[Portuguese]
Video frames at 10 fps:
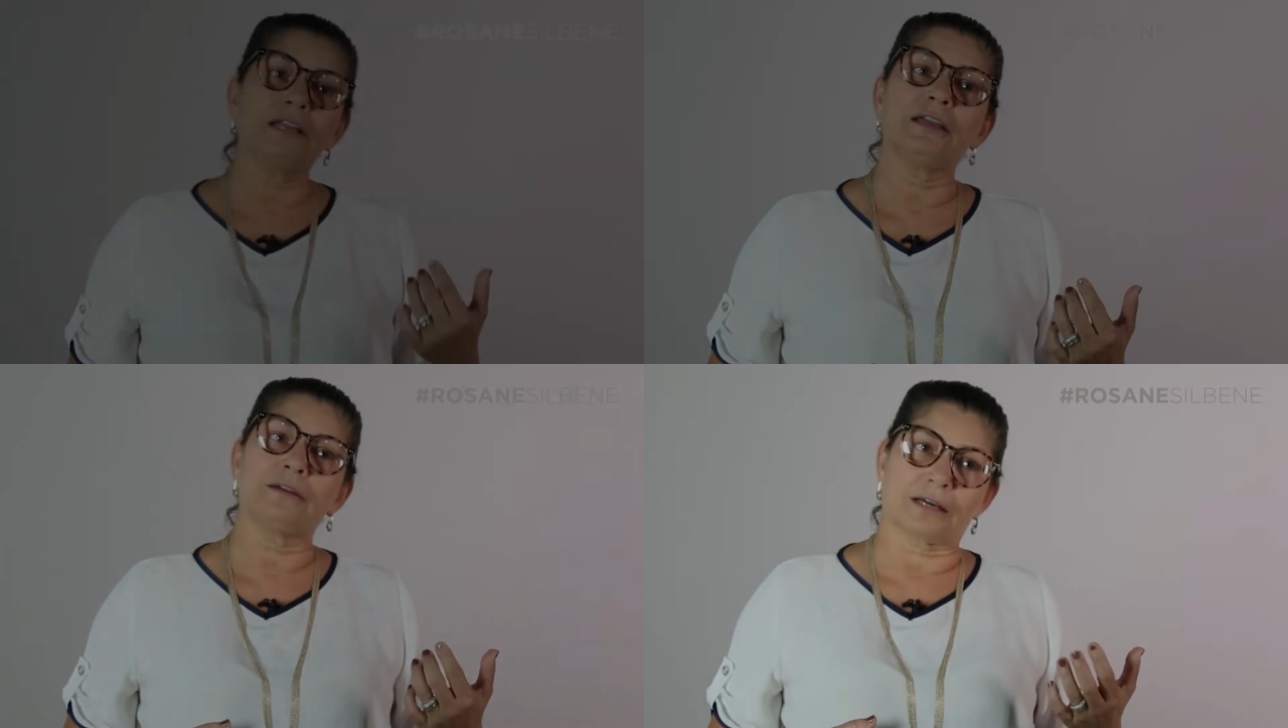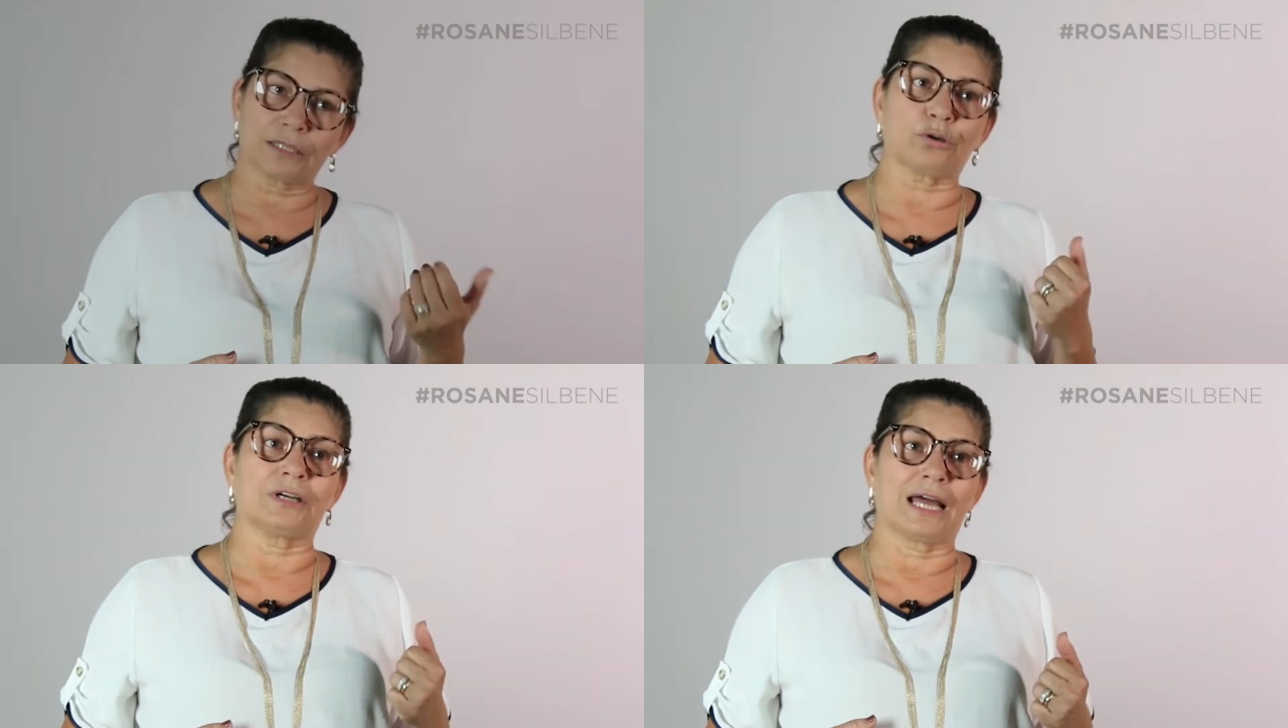ele
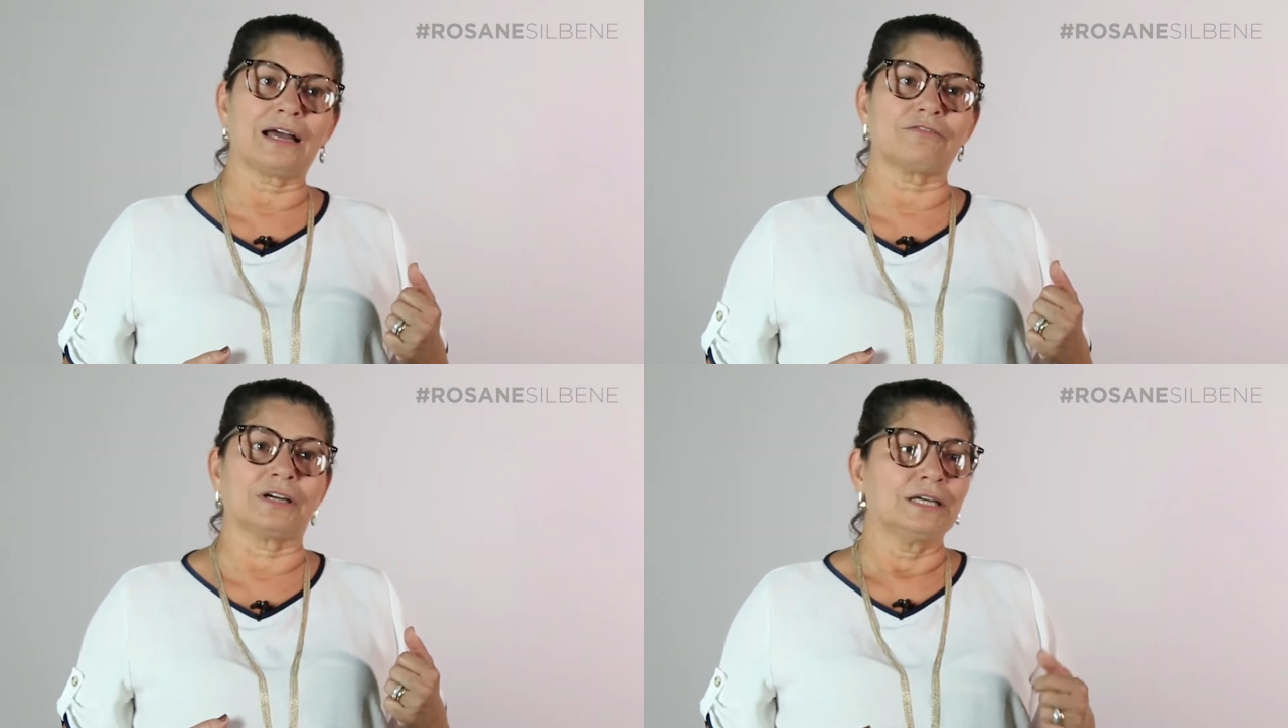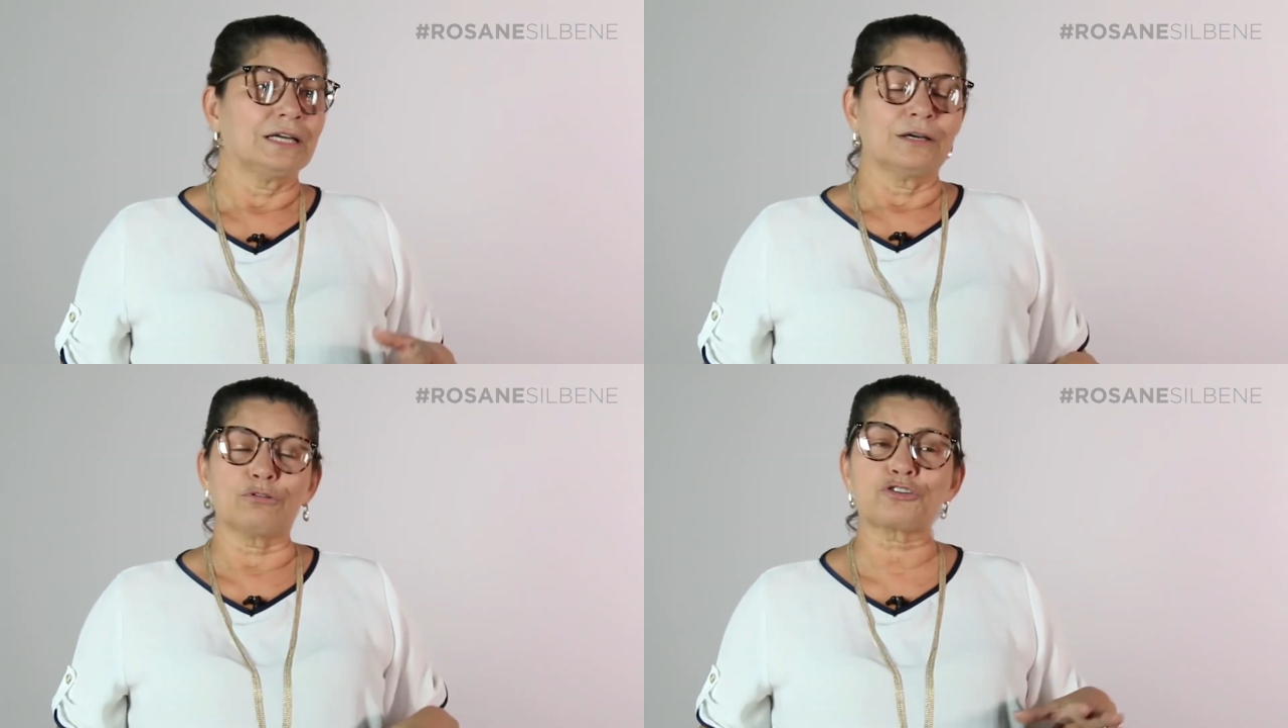retornava,
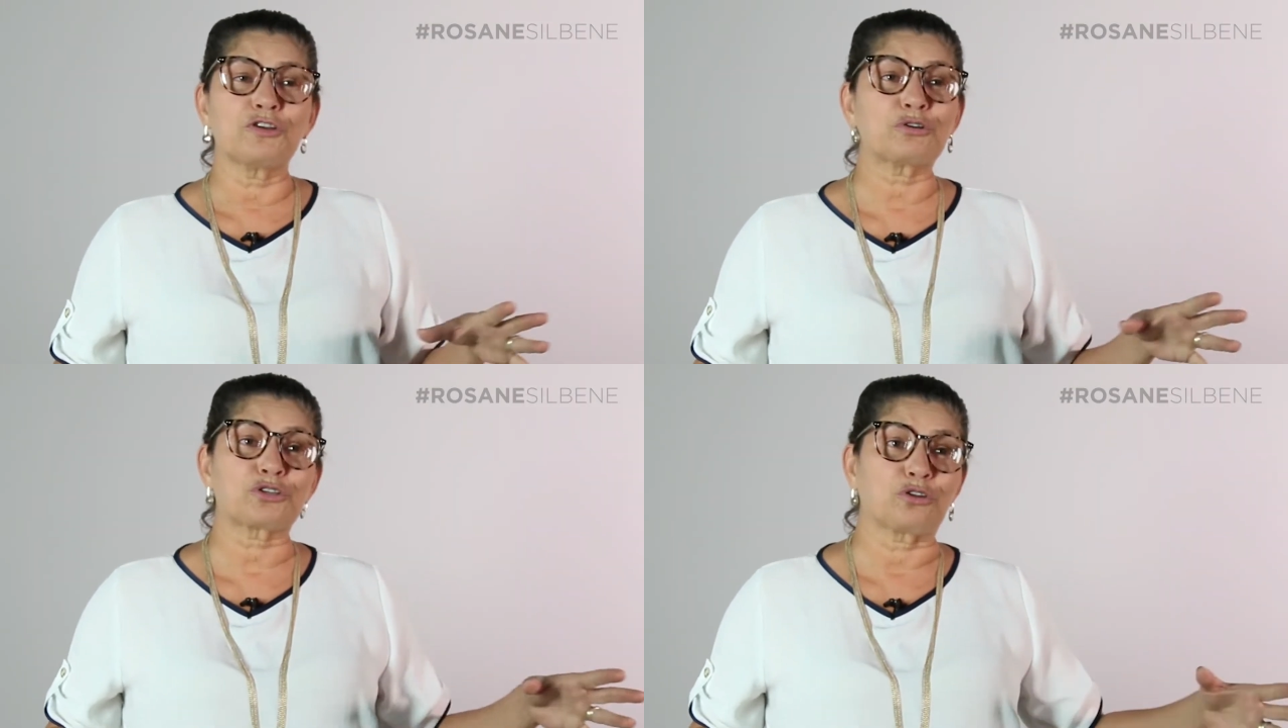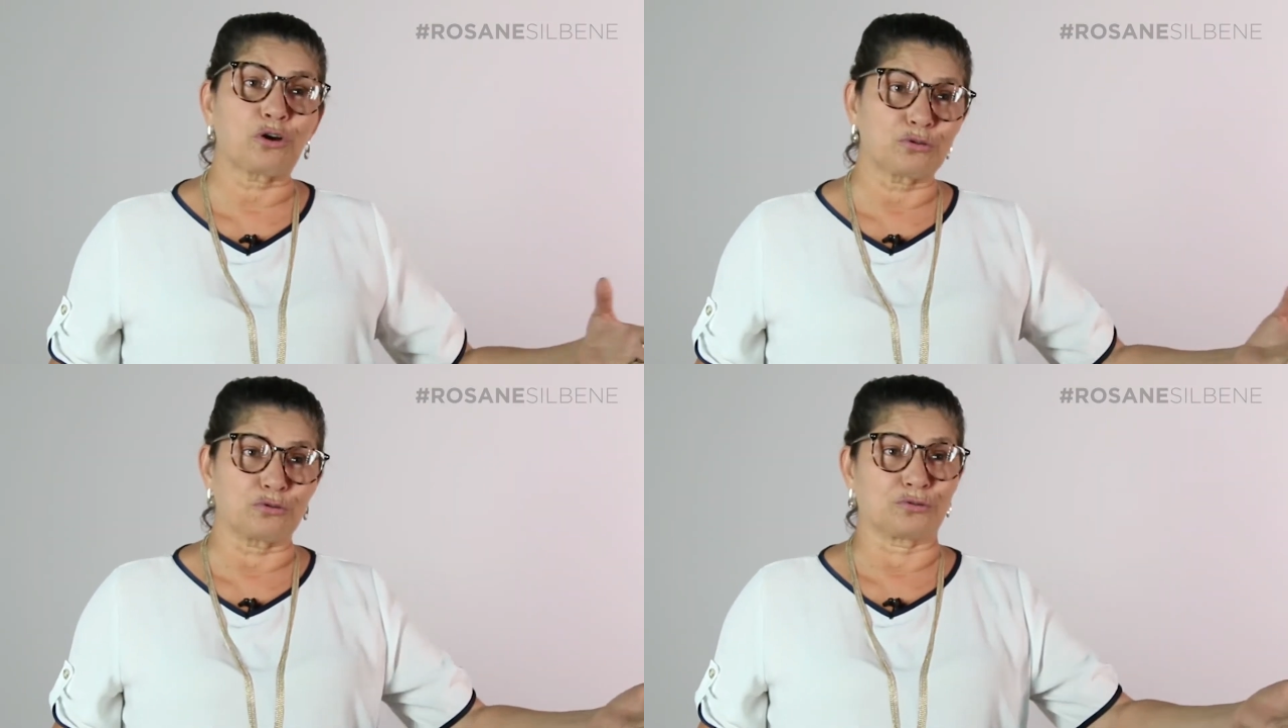os filhos
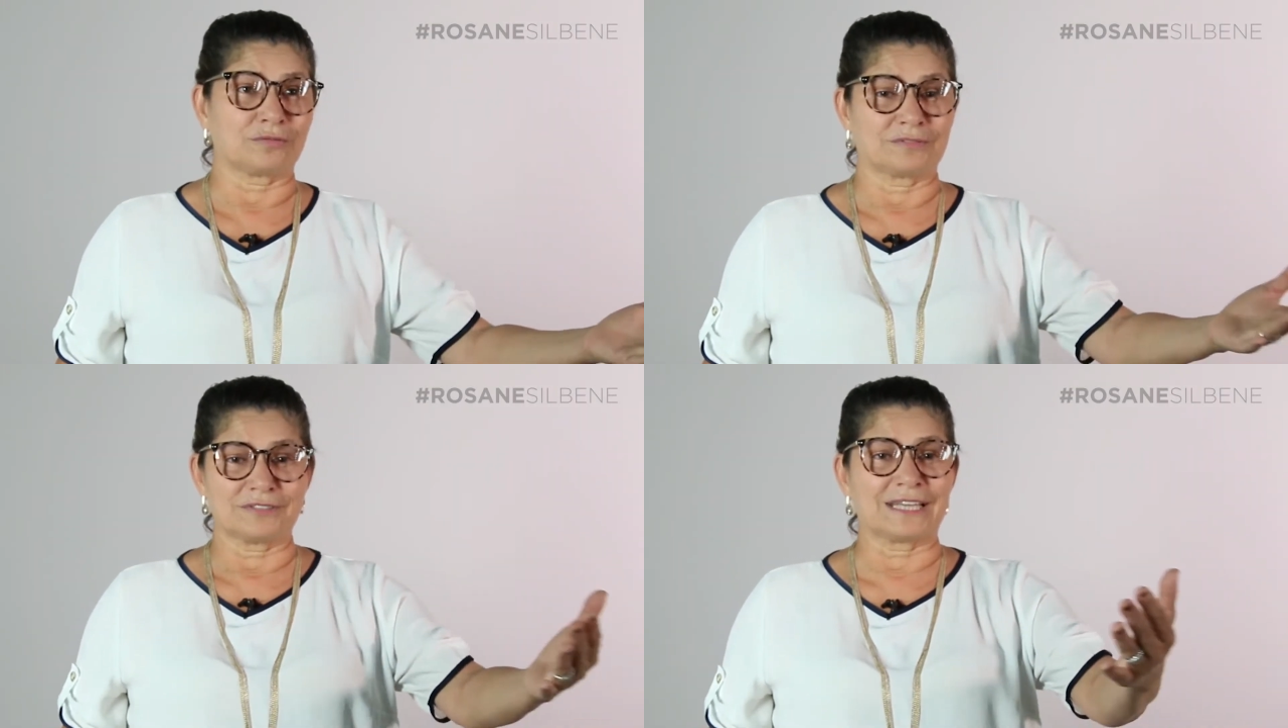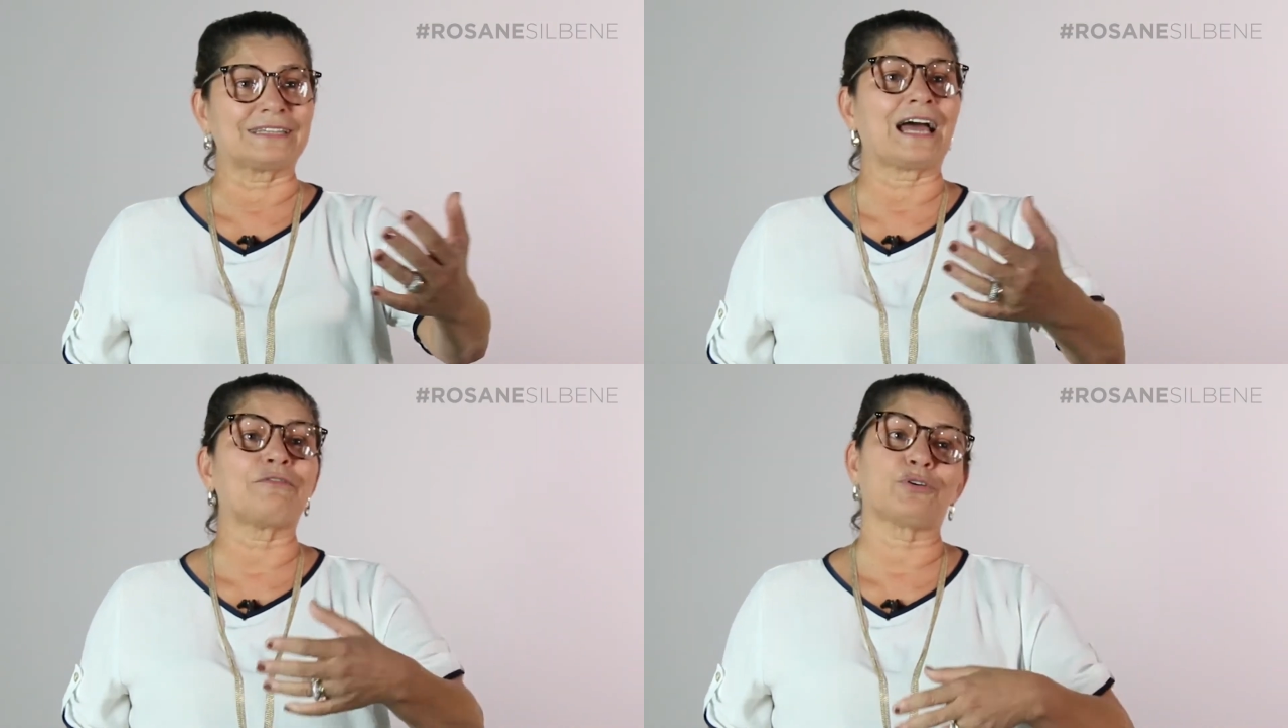todos
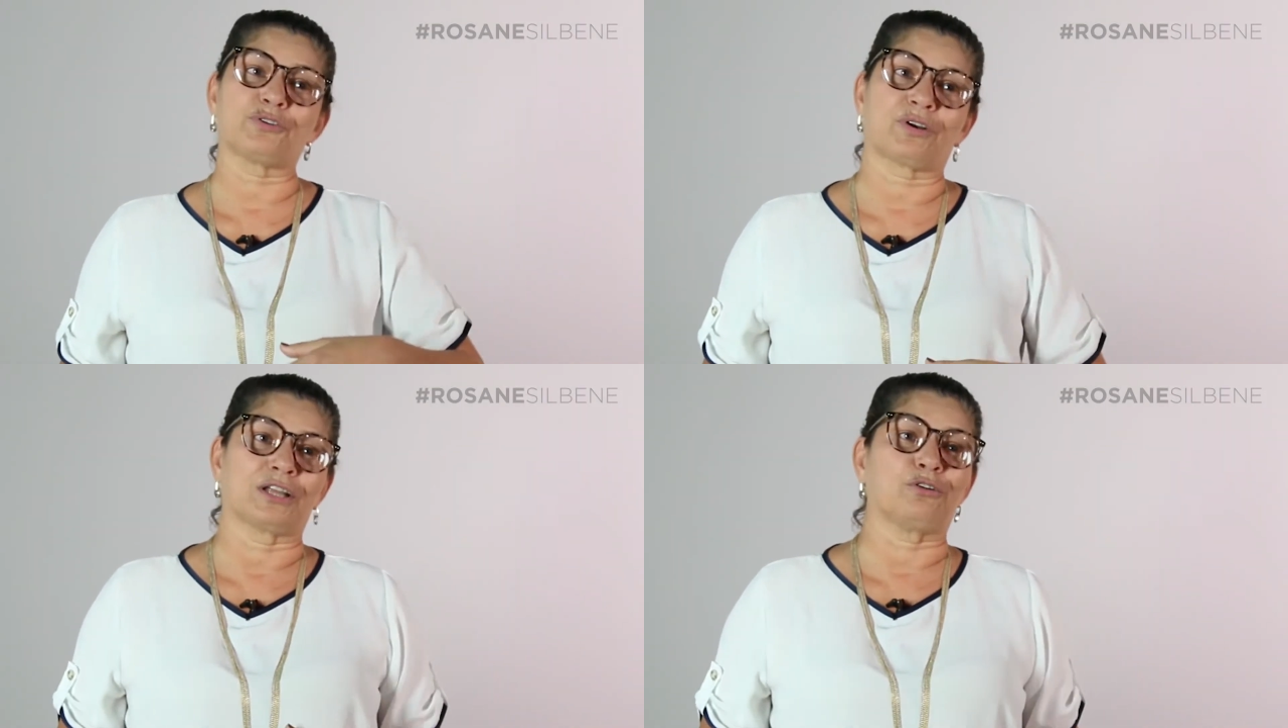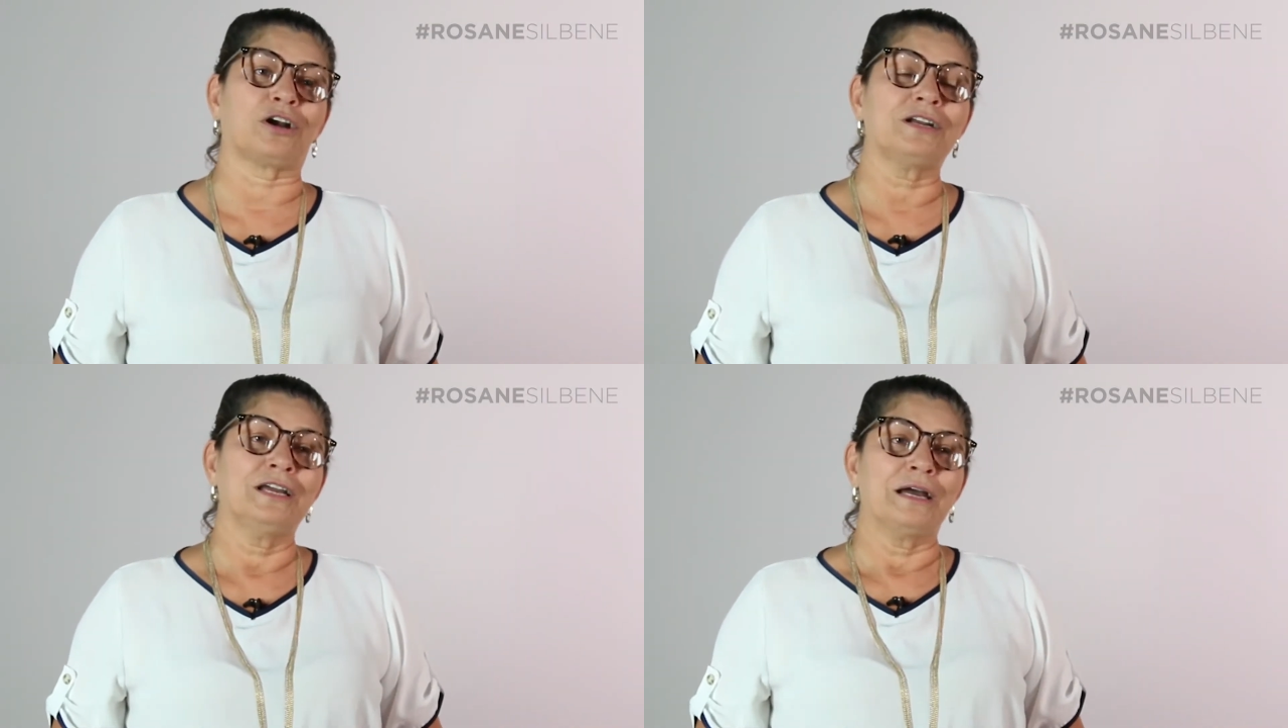sentavam ao seu redor